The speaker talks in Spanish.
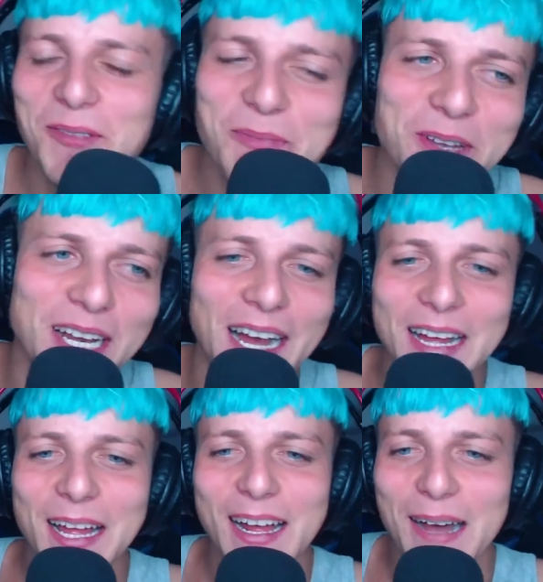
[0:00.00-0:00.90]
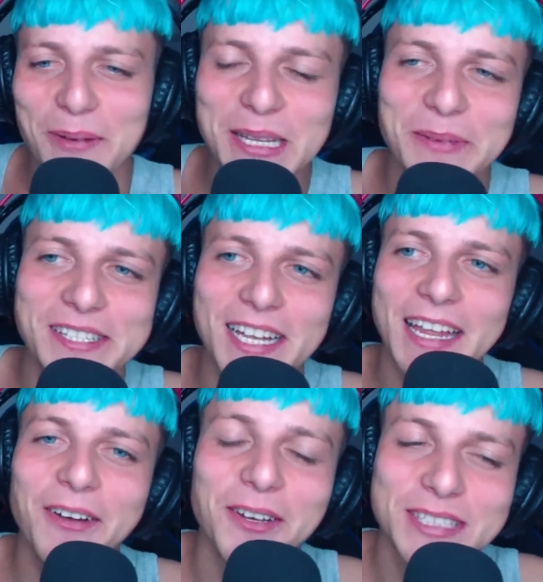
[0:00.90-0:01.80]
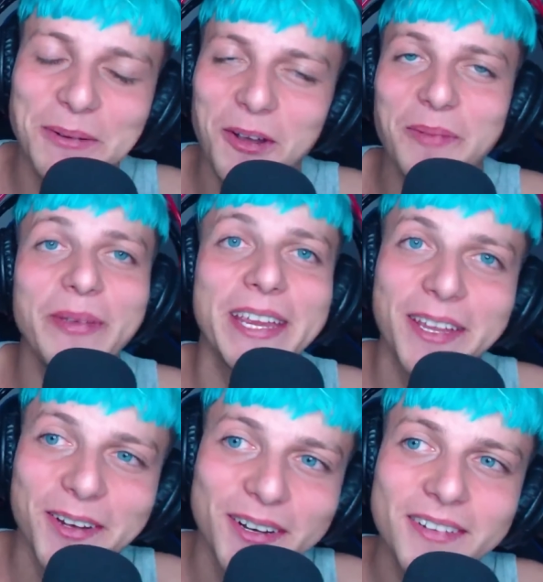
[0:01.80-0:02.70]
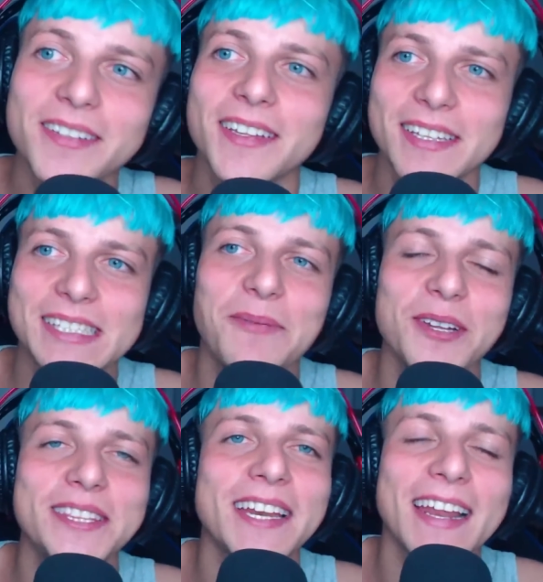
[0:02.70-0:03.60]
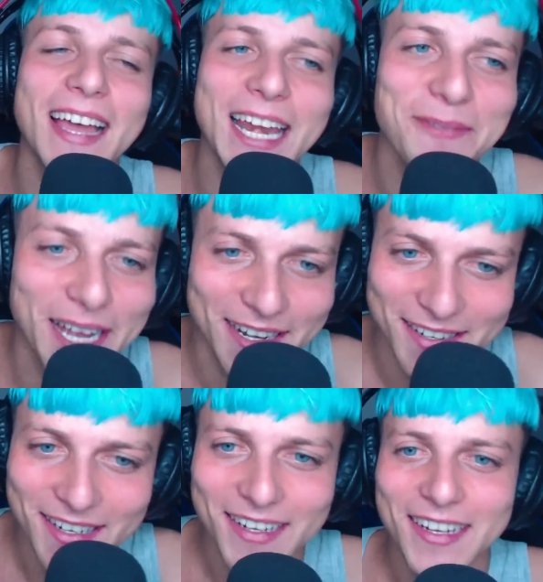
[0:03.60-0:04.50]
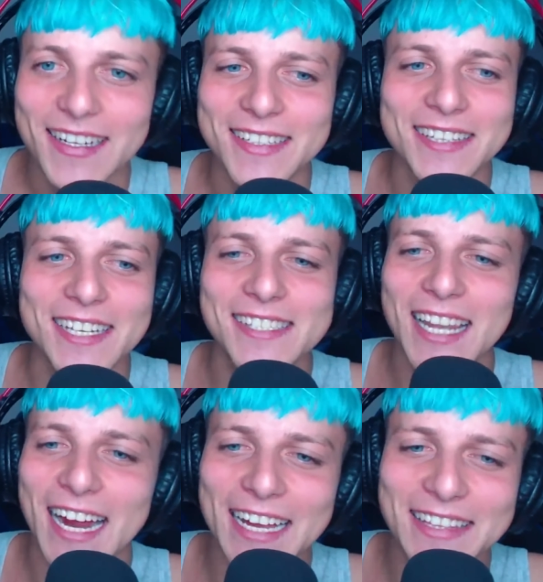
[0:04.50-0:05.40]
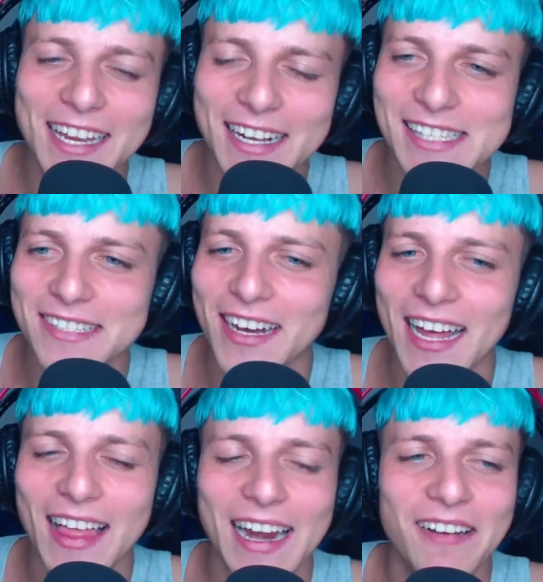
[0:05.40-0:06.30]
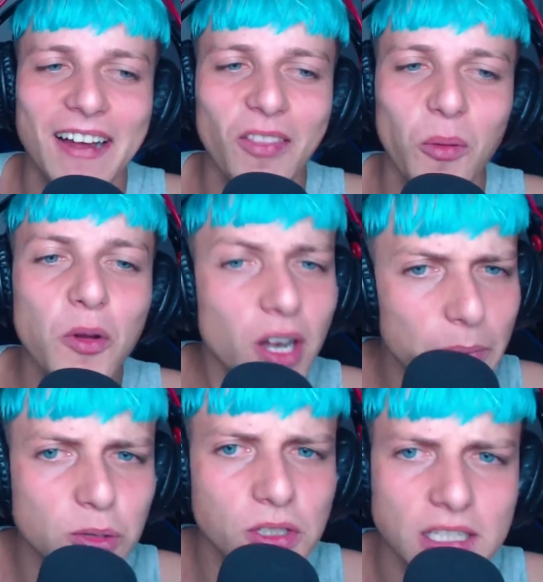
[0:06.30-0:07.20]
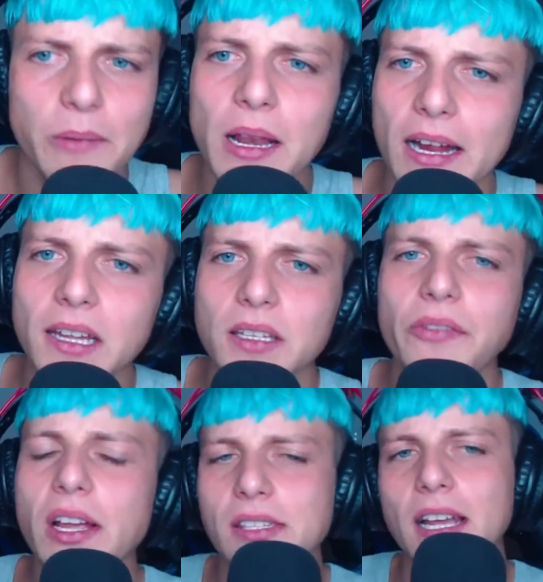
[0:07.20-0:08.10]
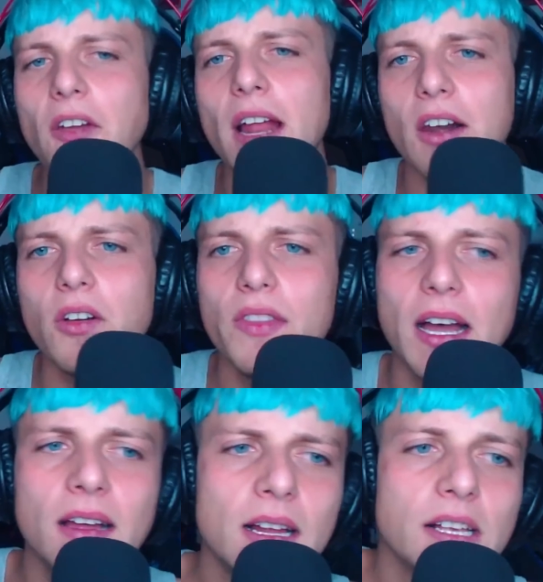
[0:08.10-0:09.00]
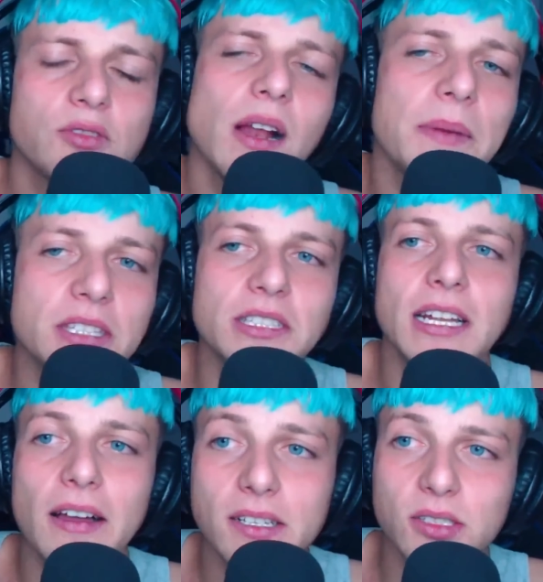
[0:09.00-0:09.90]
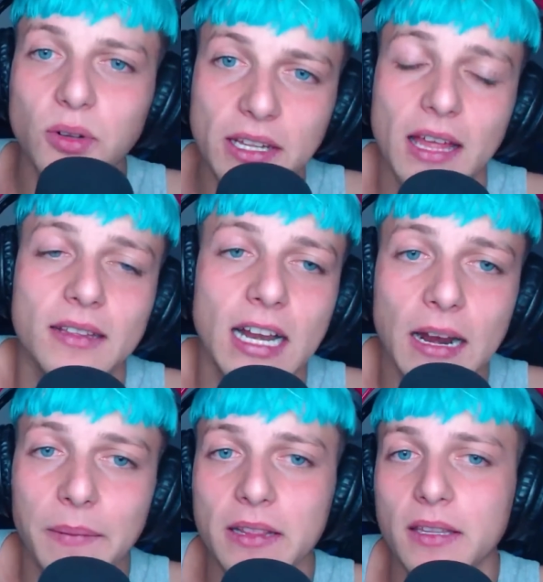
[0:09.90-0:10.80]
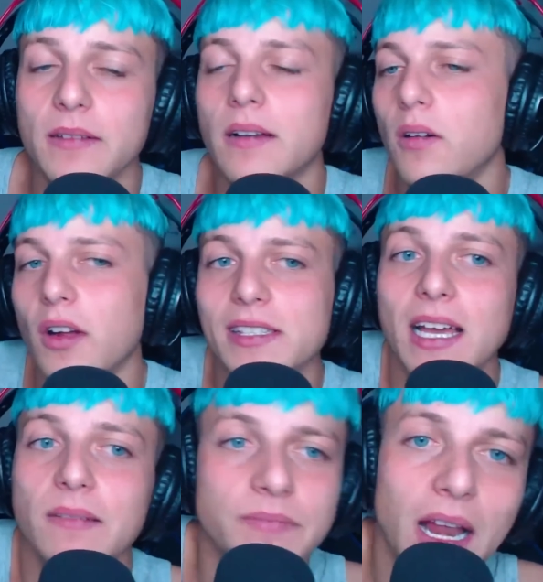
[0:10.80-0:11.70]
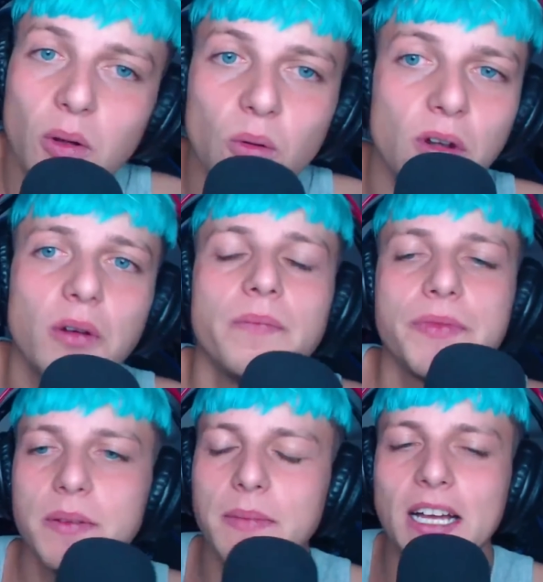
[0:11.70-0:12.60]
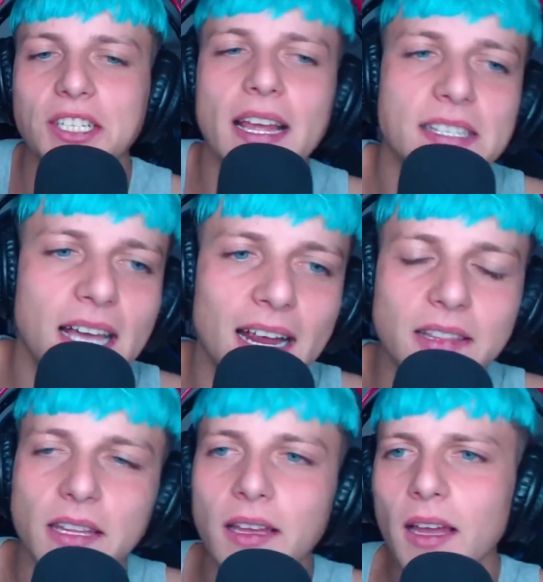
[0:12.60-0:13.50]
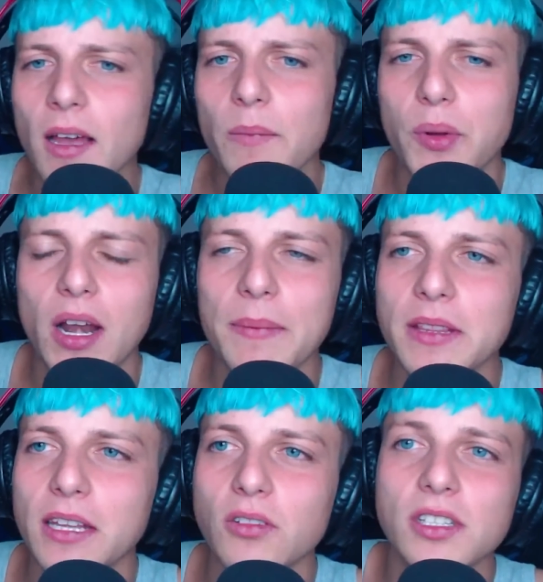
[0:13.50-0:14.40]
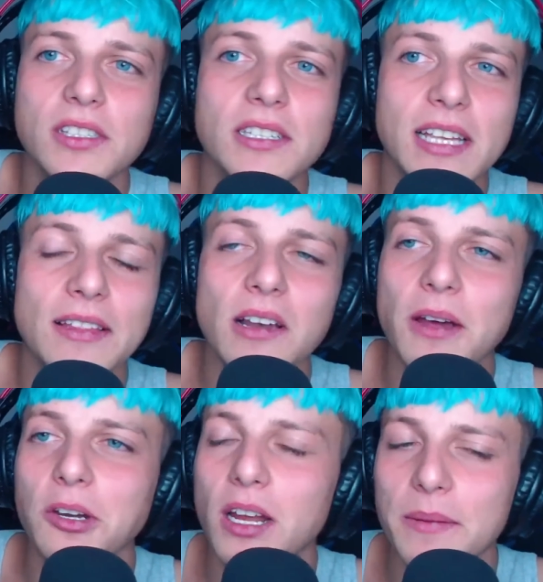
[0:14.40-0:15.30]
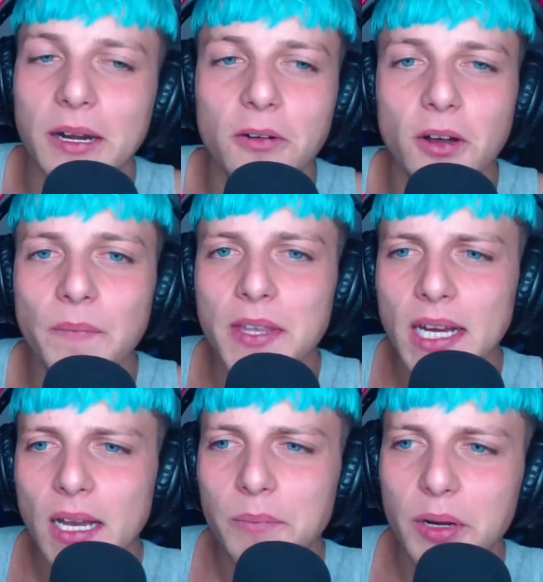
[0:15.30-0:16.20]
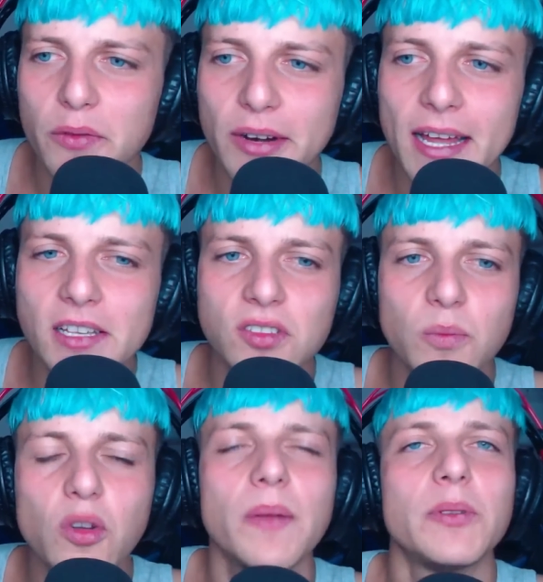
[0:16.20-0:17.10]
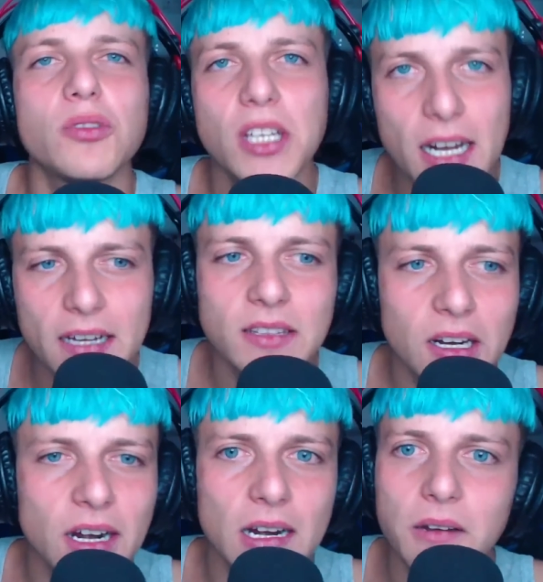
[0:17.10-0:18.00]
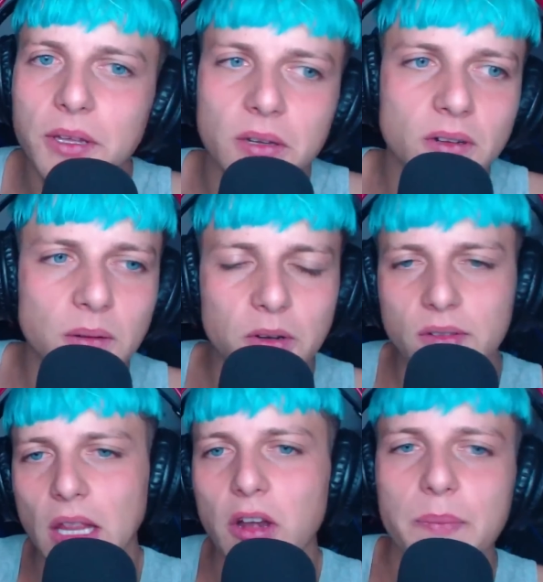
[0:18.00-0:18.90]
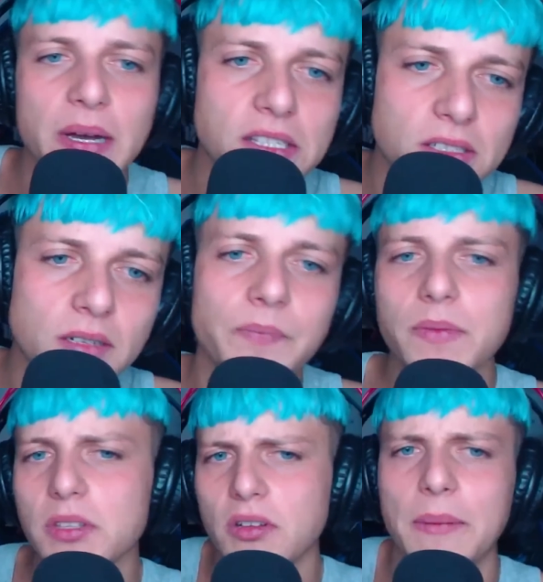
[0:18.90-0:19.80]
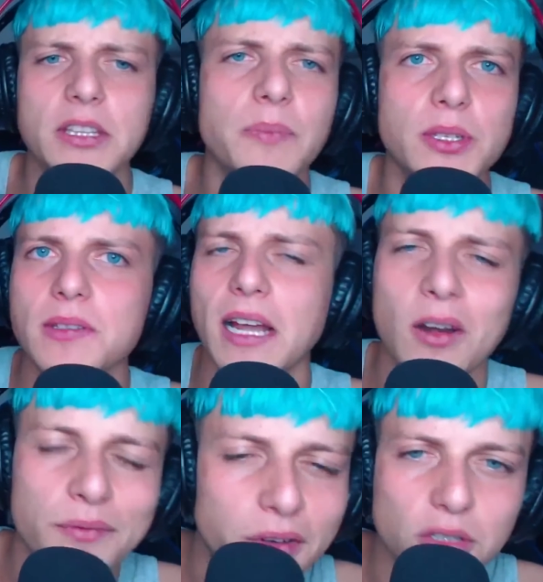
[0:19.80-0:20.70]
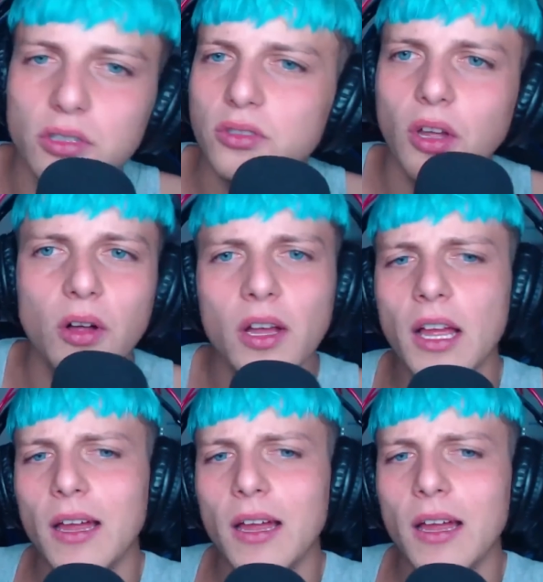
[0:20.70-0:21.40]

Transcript: Muy piola. Aparte pensaba que, bueno, estamos en México, estamos en tierra de alemán. ¿Entendés? La gente ahí cebada, grabando. Muy respetuosa también la gente. Fíjense que hay una ronda. Seguramente tiene que haber seguridad, claramente. Aunque sea alguno. Más allá de que sea gente, probablemente no sé si serán del barrio alemán o no, pero fuera de eso, muy respetuosa la gente a la hora de grabar el video, ¿no? Como dándole espacio. Seguramente después se sacaron fotos, todo.